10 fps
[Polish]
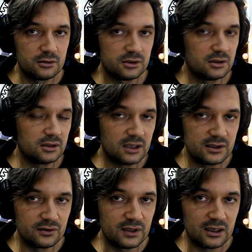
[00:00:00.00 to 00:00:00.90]
Że
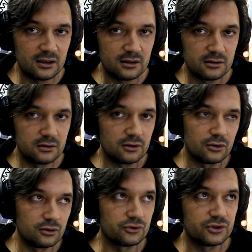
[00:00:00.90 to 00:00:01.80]
racjonale
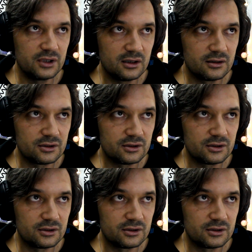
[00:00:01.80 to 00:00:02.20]
to już nie,